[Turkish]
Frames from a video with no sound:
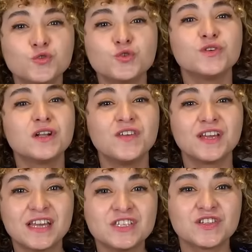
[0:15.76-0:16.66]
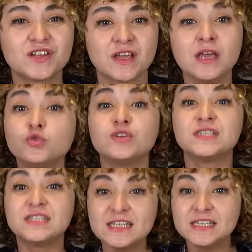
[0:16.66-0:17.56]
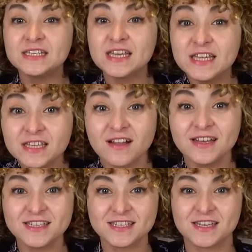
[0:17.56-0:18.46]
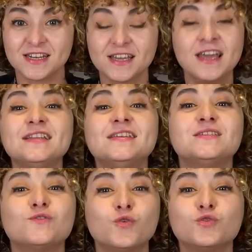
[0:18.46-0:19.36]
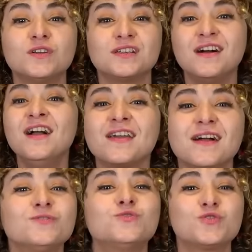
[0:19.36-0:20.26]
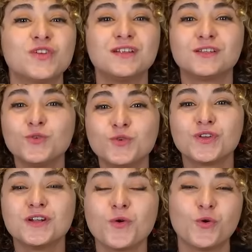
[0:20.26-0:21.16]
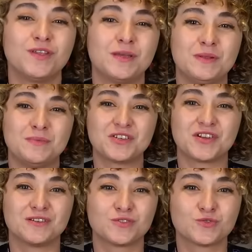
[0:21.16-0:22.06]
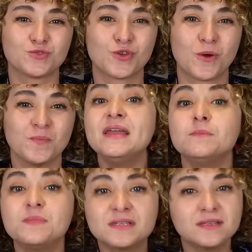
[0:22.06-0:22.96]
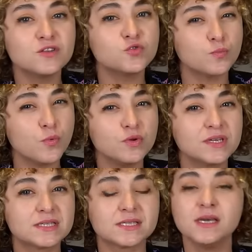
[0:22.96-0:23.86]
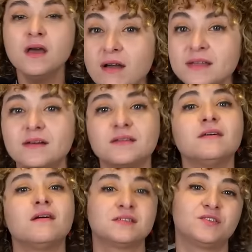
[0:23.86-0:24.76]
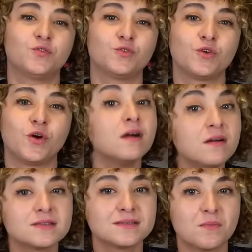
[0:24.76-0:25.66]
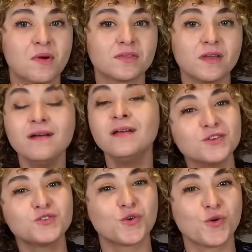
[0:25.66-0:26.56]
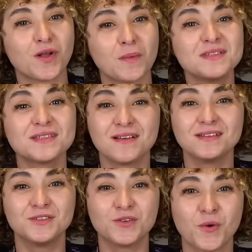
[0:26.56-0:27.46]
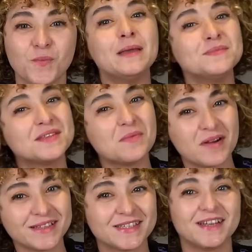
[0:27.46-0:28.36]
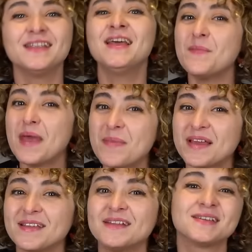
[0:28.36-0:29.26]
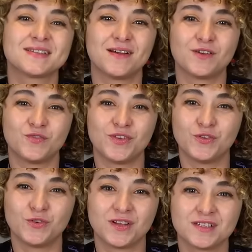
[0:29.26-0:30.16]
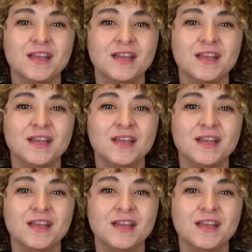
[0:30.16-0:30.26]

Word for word: çocuklara ve gençlere konuları zihninde hikayeleştirerek neredeyse konulara hayal güçleriyle dokunarak öğrenebilme şansı sunuyor. Beynin birden çok bölgesi aynı anda aktif oluyor. Daha az zamanda daha çok öğrenme sağlanıyor. Hem zamandan hem emekten tasarruf ediyor ediyorlar.